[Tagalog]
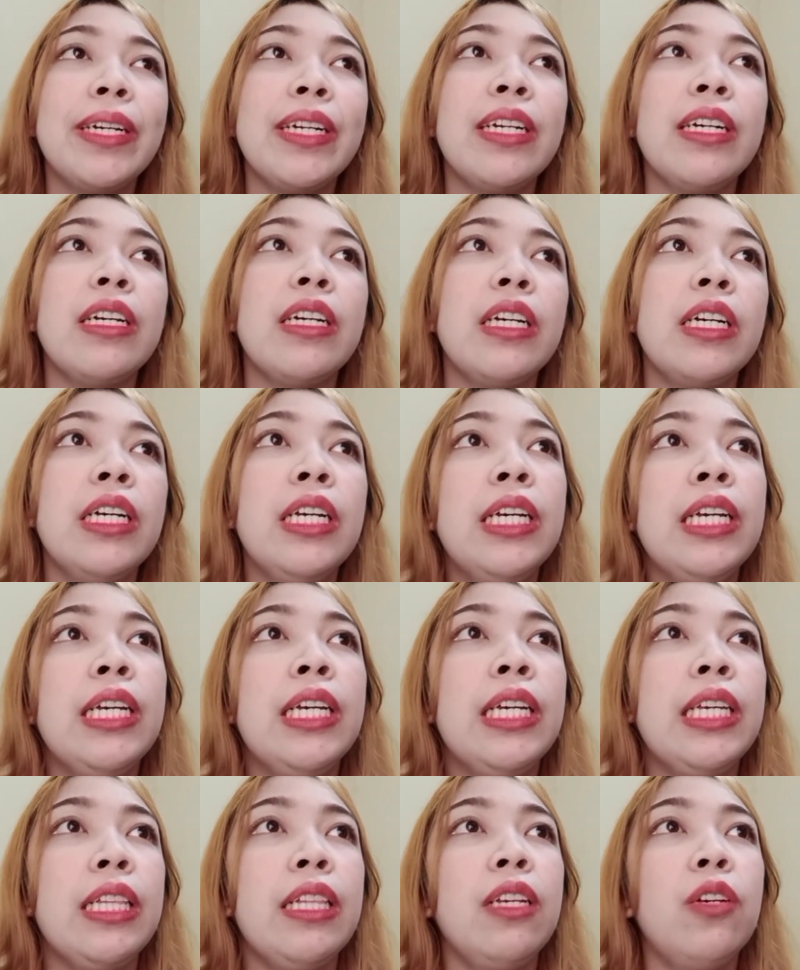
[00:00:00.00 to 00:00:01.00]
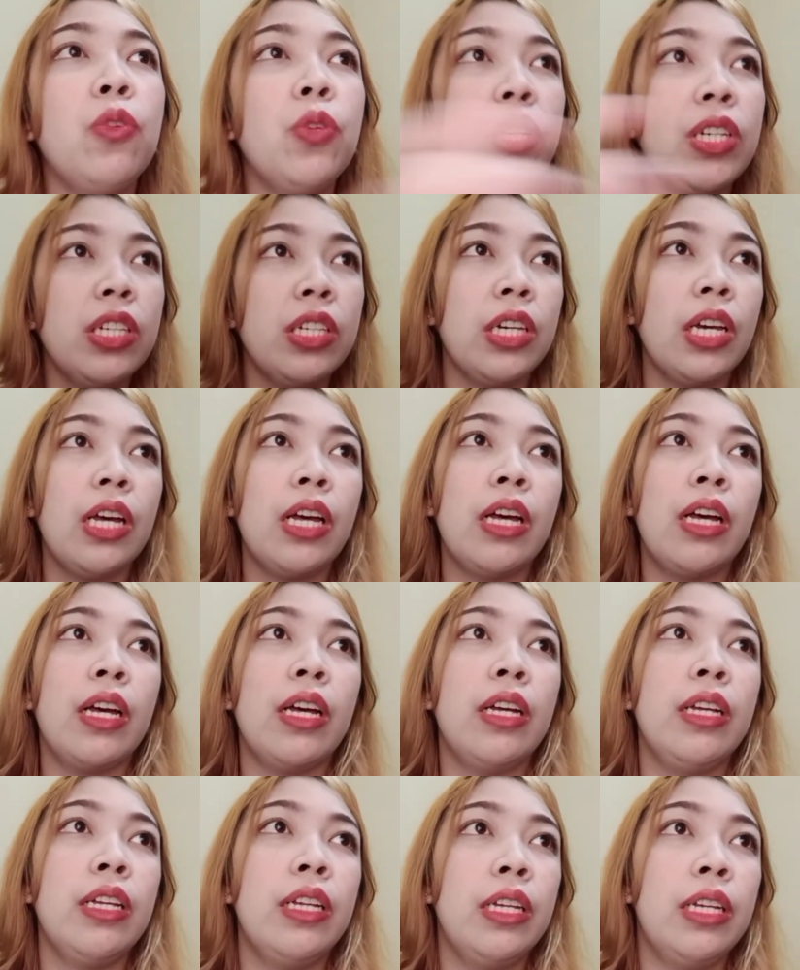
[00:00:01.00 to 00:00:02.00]
parang hindi ko na
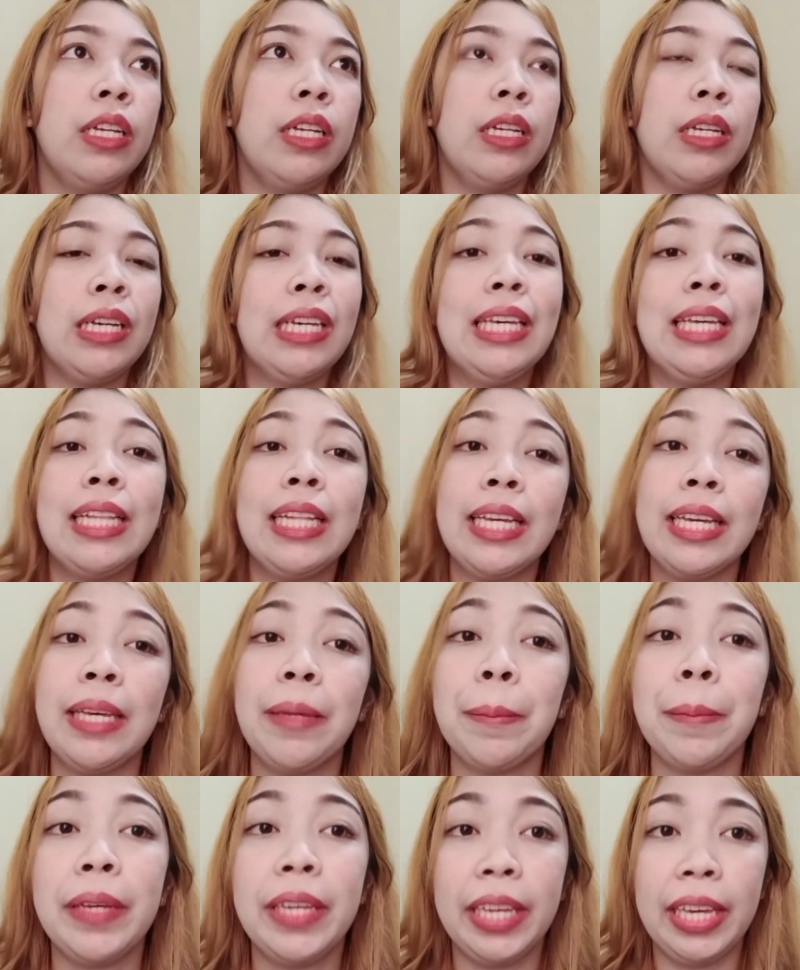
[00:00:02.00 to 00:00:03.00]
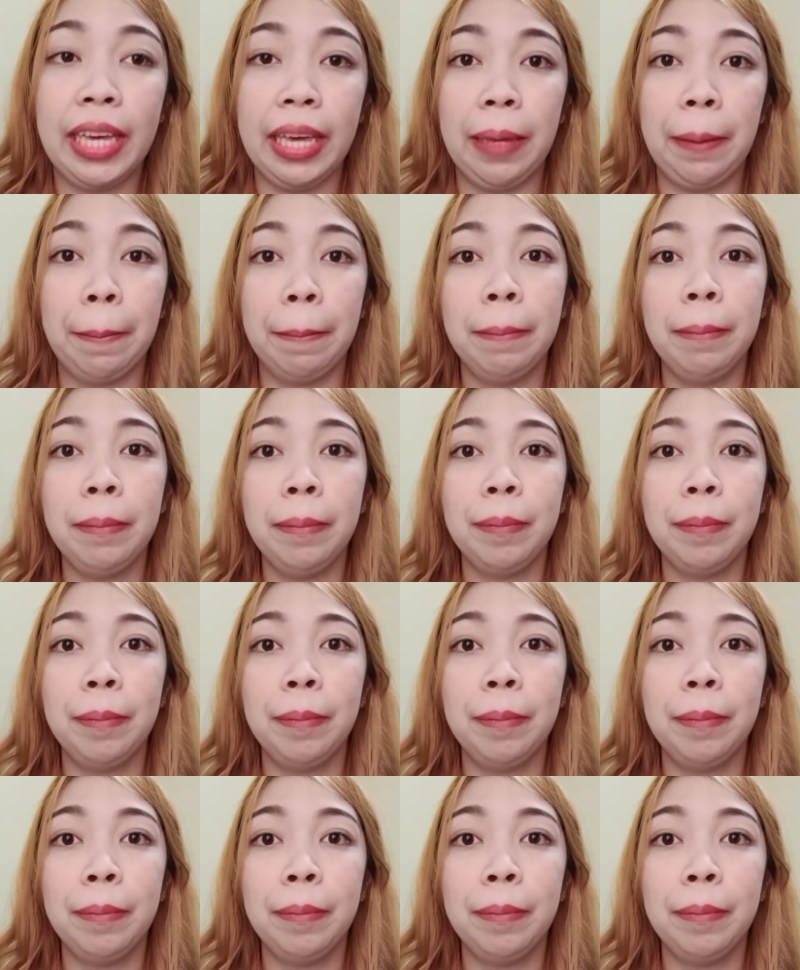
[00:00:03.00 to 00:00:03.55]
siya kinikim-kim